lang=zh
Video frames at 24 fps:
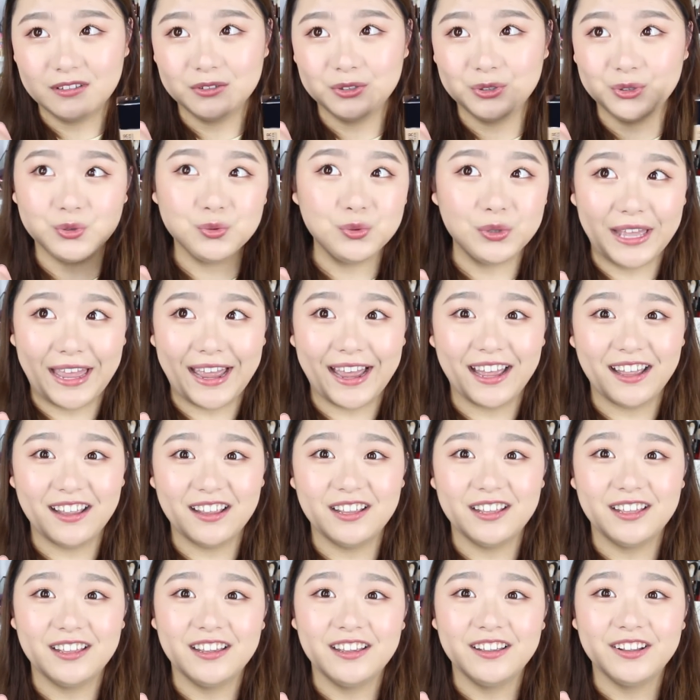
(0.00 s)
素颜，
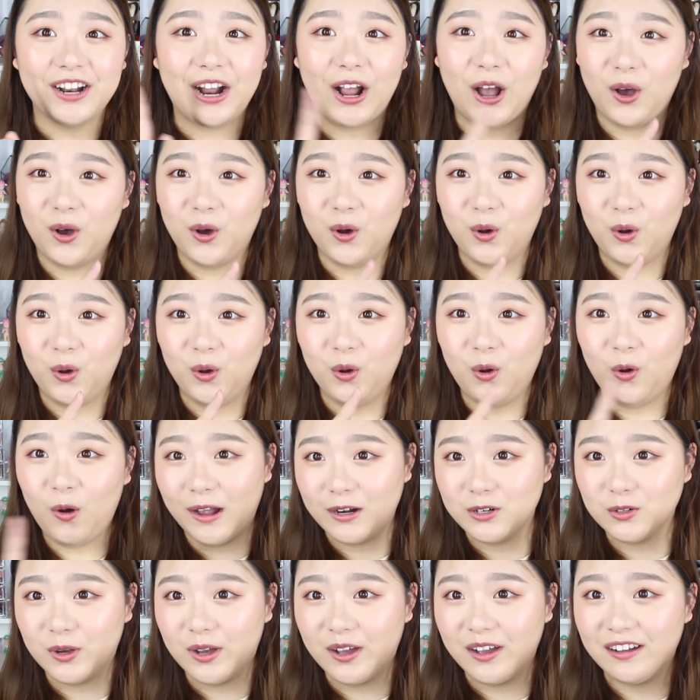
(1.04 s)
然后
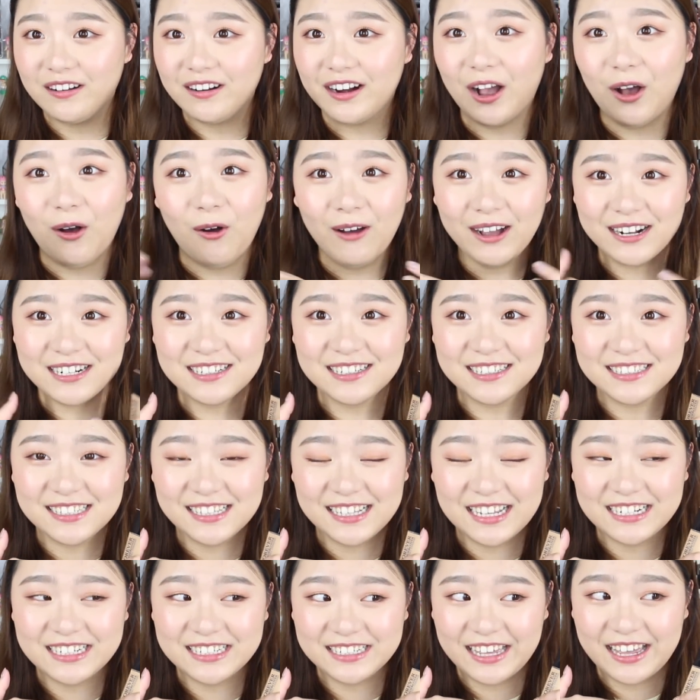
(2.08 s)
化妆，然后化成
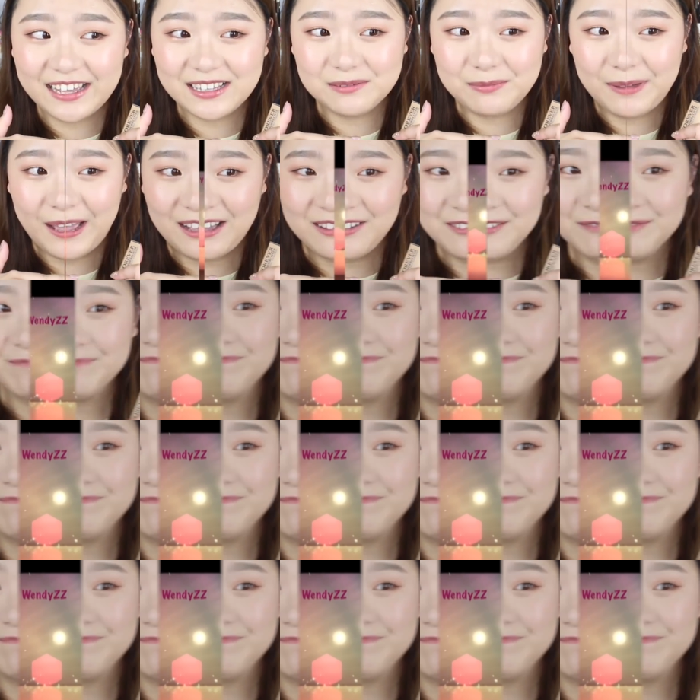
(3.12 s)
现在这个样子吧。